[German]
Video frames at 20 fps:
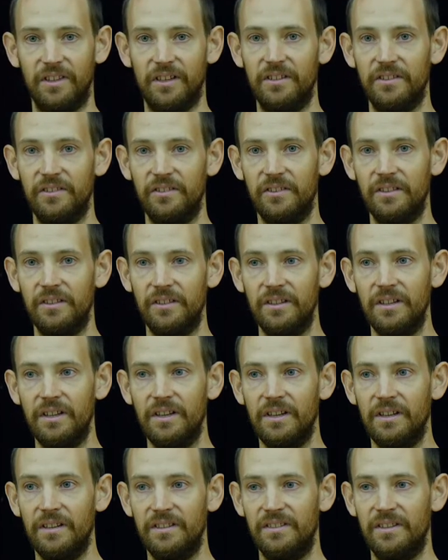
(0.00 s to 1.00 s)
reinsehen,
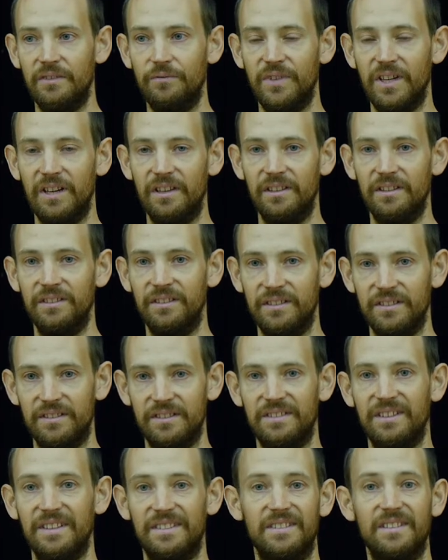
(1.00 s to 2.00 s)
sehen wir
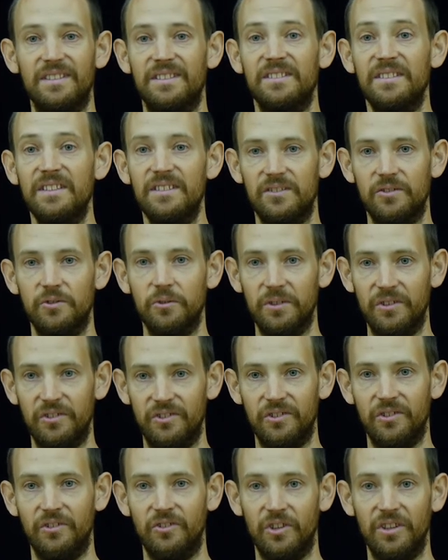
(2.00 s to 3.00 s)
allerdings, dass das nicht so
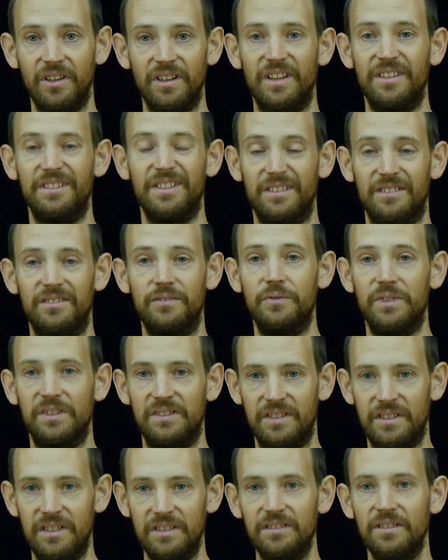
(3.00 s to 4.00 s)
ist, sondern
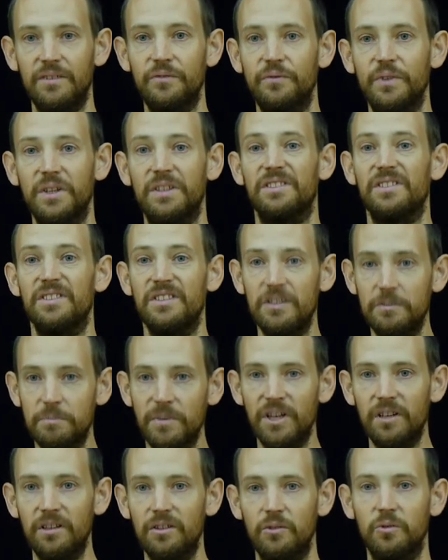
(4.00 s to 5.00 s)
Attraktivität wirkt
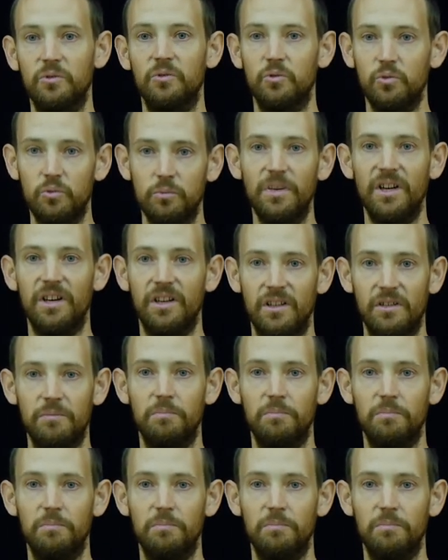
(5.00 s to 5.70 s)
immer und überall